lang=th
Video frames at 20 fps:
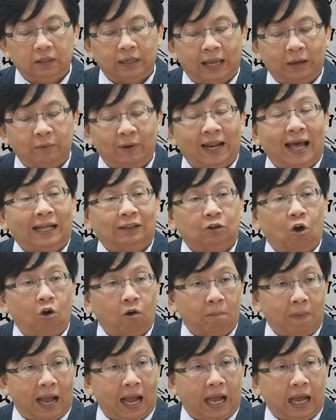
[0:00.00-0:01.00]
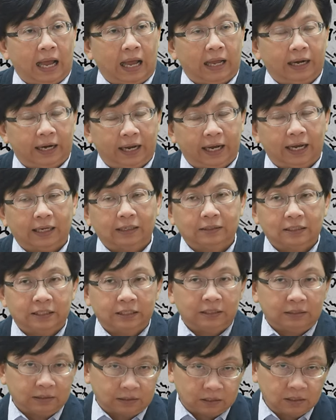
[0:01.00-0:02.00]
ในเวลาต่อมานะคะ
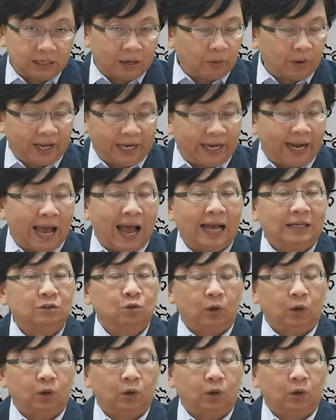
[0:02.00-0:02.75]
ซึ่งเราเห็นได้